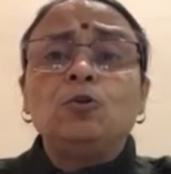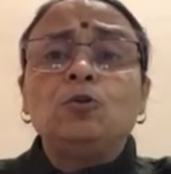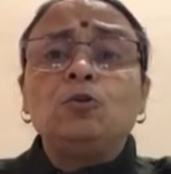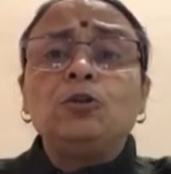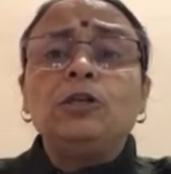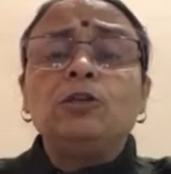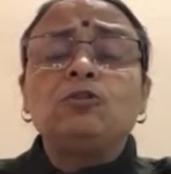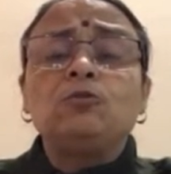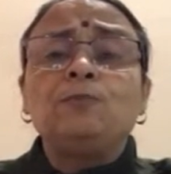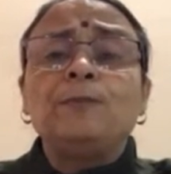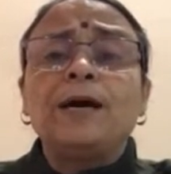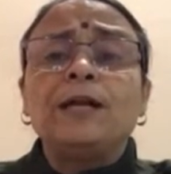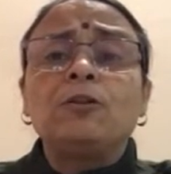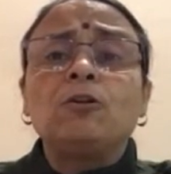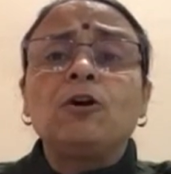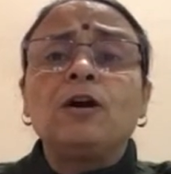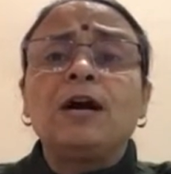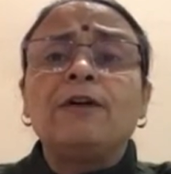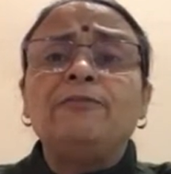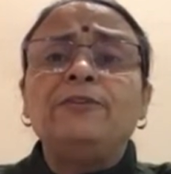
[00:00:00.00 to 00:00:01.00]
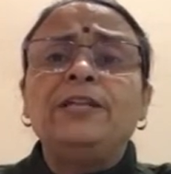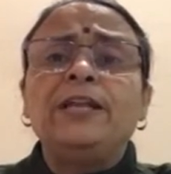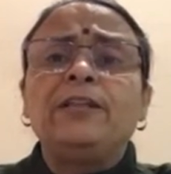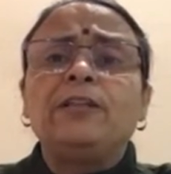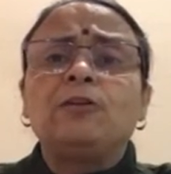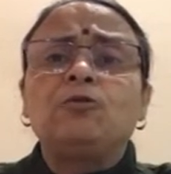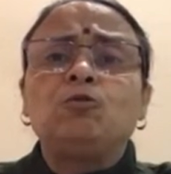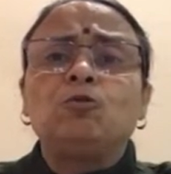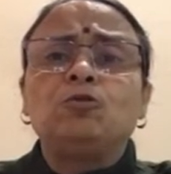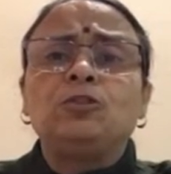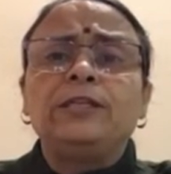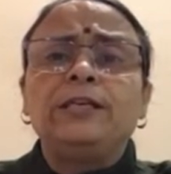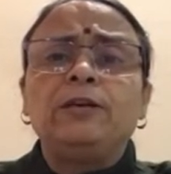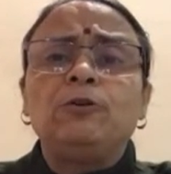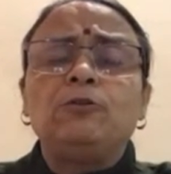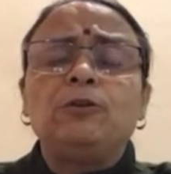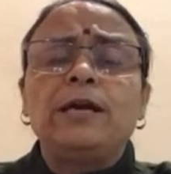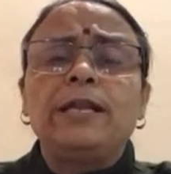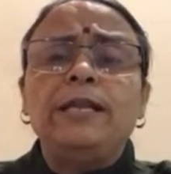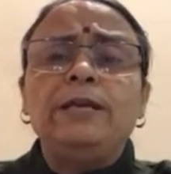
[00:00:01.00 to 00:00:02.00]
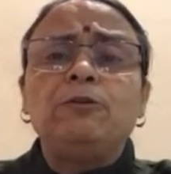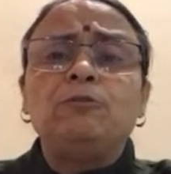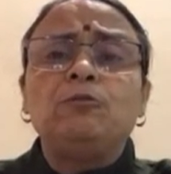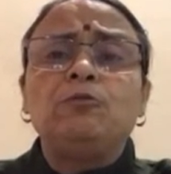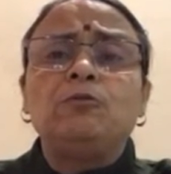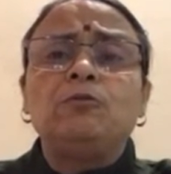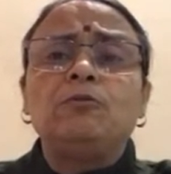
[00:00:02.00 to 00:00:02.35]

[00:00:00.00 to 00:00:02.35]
तो ये उस बात को काफ़ी देर तक सोचेंगे यानी